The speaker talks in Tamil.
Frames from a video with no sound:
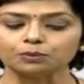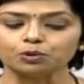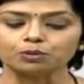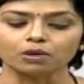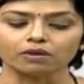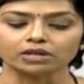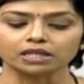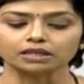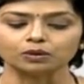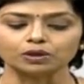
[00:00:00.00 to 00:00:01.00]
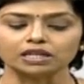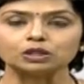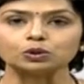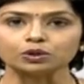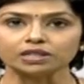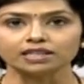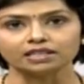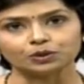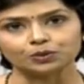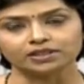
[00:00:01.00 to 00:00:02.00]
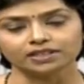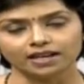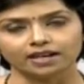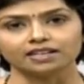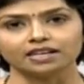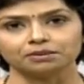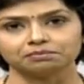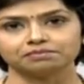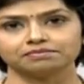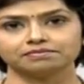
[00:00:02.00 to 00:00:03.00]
திருப்பூர் மாவட்டத்தில் உள்ள தொகுதிகள் குறித்து காணலாம்